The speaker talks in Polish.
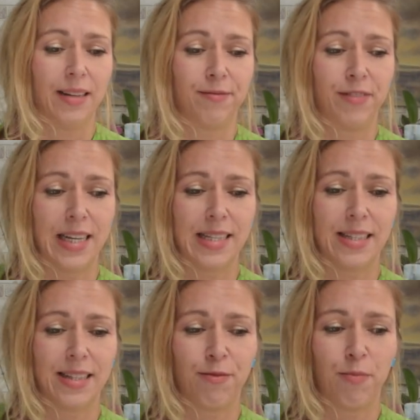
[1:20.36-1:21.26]

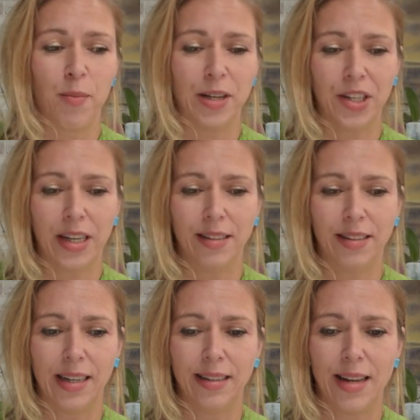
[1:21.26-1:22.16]
Więc w momencie,
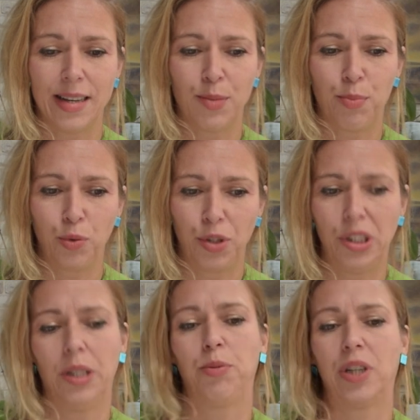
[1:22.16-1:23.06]
kiedy jedna z płci
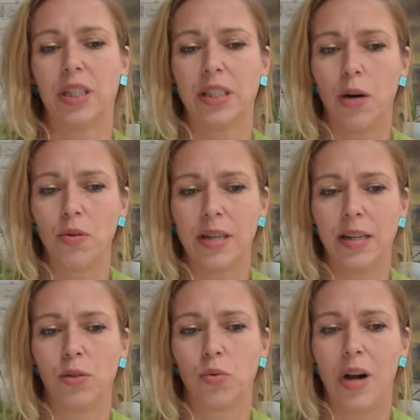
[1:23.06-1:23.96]
się przekształca,
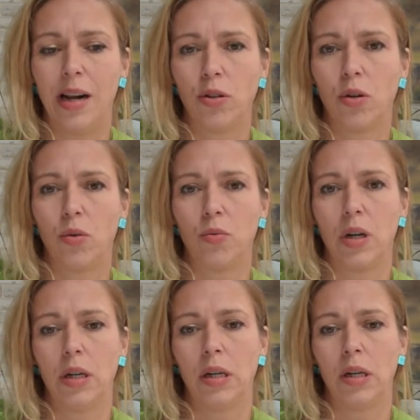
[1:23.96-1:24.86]
naturalną
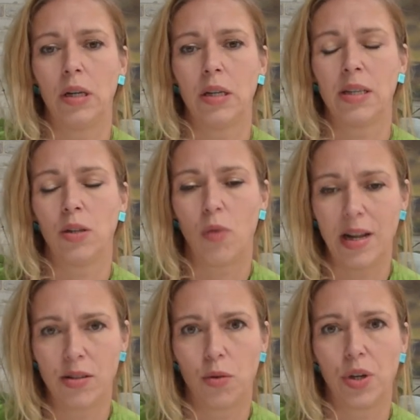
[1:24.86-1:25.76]
e,
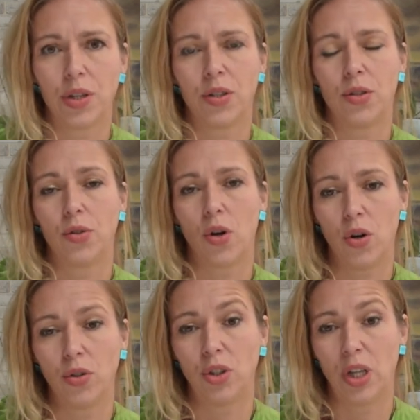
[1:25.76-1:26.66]
sytuacją jest
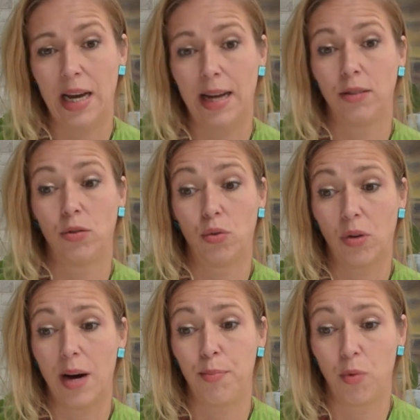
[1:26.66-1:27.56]
to, że
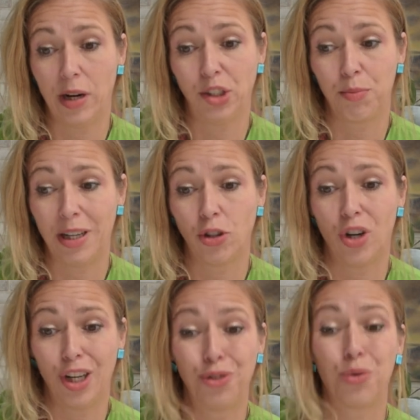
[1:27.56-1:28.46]
druga płeć ma
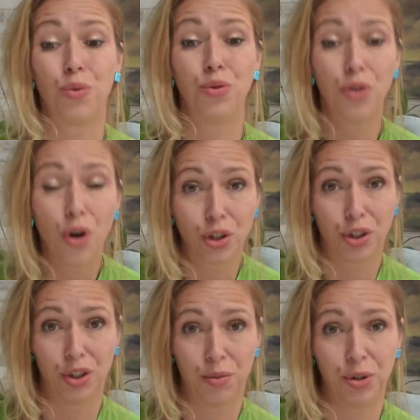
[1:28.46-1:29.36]
trochę
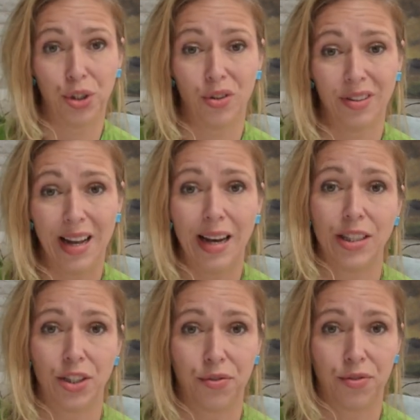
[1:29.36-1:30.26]
trudności, żeby się
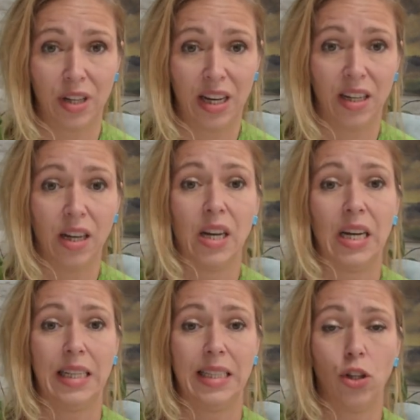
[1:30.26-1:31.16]
odnaleźć w tej
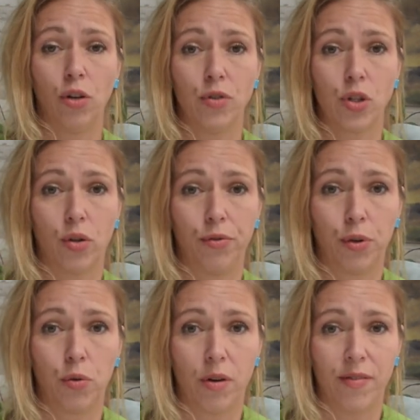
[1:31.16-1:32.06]
na nowo
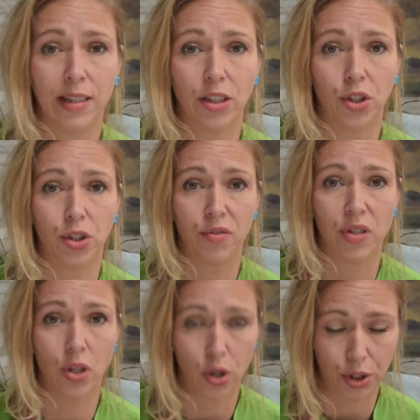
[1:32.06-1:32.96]
skonfigurowanej
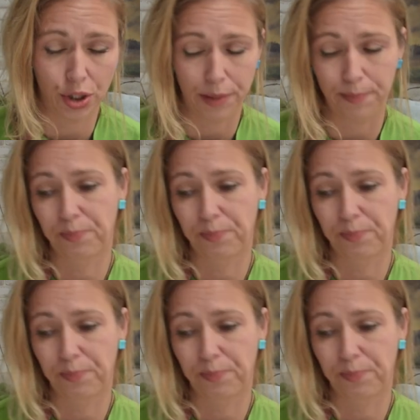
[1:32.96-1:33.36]
rzeczywistości.